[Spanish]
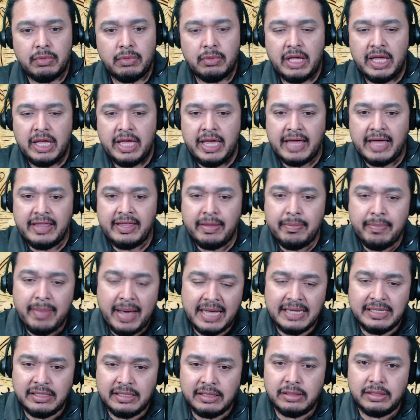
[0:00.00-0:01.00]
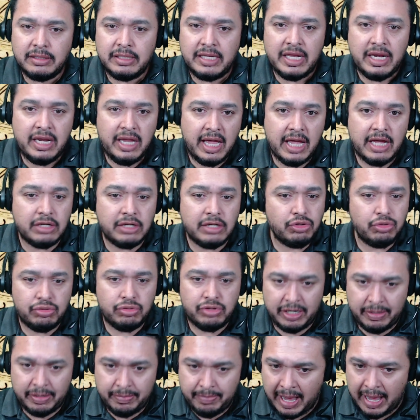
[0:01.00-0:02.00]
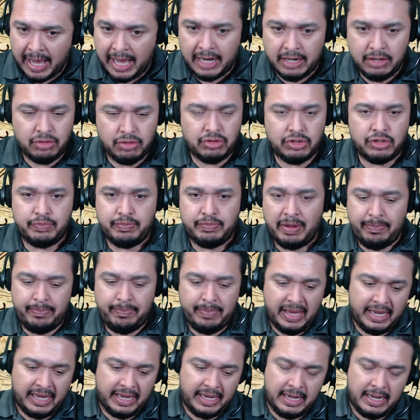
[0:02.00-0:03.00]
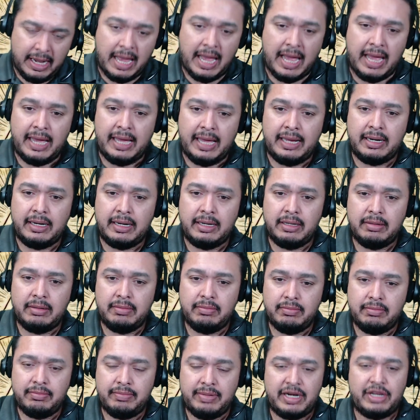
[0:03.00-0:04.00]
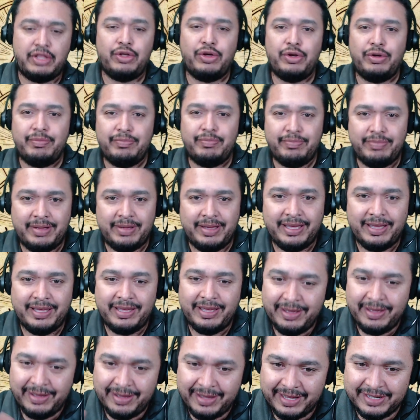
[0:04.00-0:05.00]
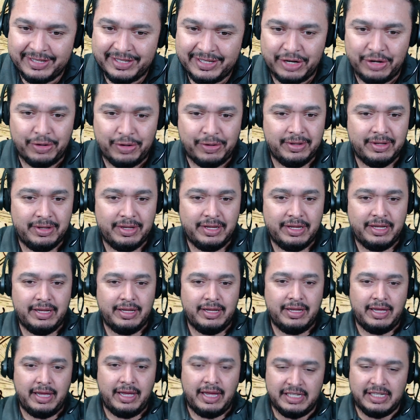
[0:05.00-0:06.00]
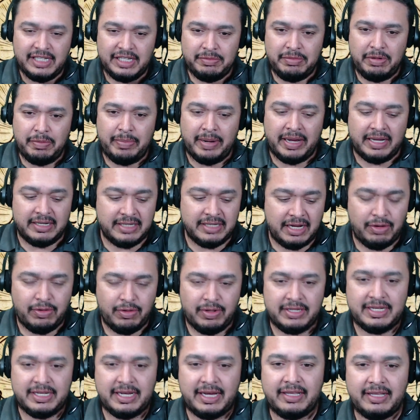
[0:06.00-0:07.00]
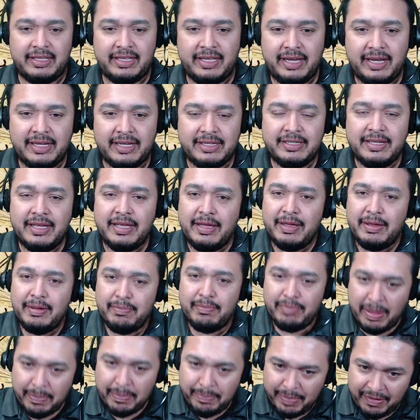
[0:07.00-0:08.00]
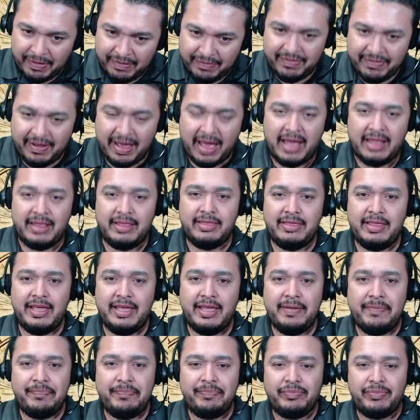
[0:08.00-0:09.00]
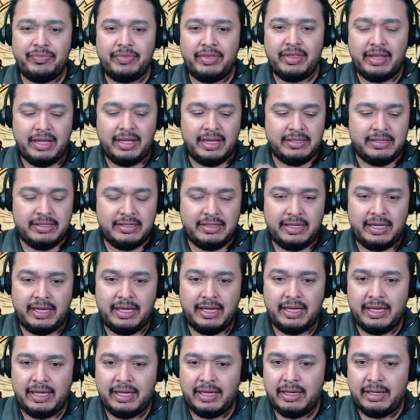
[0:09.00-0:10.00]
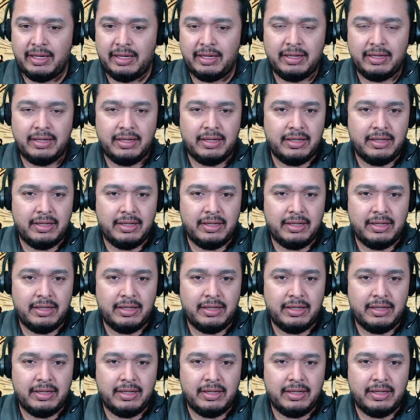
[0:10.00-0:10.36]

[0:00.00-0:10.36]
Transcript: y además tenía a sus hermanos, Pepe Aguilar, perdón, ese no. Ese es mi paisano de Zacatecas. Pepe Infante, este,